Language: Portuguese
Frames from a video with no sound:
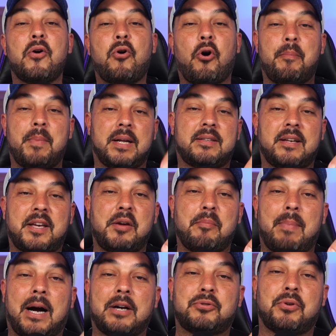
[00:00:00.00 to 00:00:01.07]
Comenta aqui
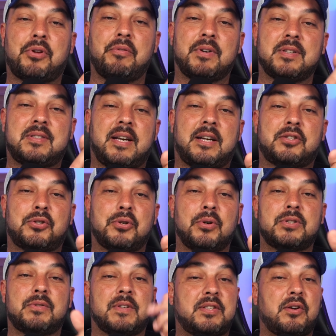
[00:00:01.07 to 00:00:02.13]
embaixo o que você achou,
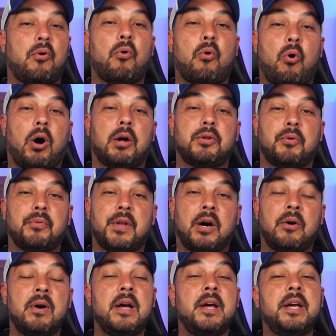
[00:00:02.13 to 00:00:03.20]
se você concorda ou
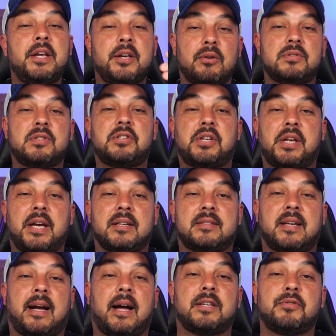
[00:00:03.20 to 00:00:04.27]
não. E não se
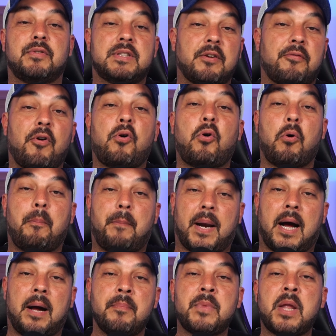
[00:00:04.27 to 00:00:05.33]
esqueça, cara, se você for
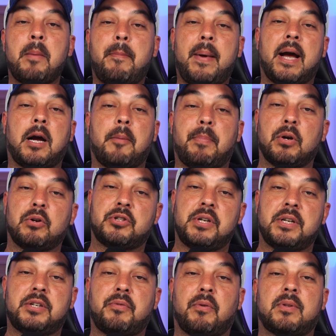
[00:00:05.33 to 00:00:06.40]
comprar, pega pelos
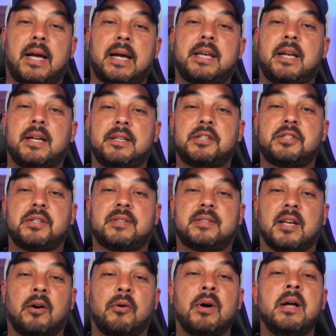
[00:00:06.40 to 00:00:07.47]
links que vão estar tá aqui na
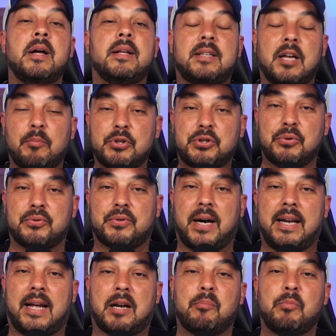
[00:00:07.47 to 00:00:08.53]
descrição. Tamo junto,
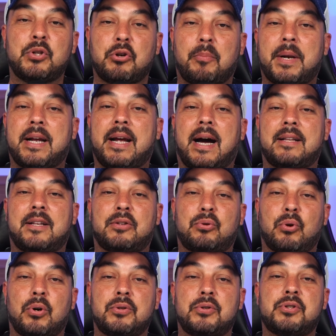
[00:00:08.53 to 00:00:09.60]
galera. Muito obrigado a
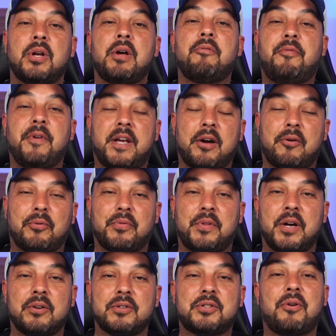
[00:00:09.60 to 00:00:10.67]
todos. Fiquem com
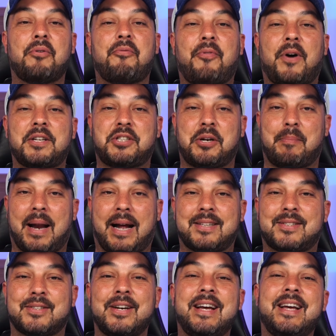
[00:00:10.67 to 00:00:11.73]
Deus. Um forte
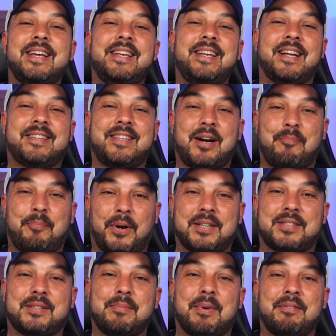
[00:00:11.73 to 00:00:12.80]
abraço e até a
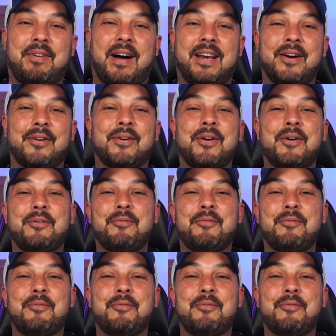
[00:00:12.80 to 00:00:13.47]
próxima. Valeu,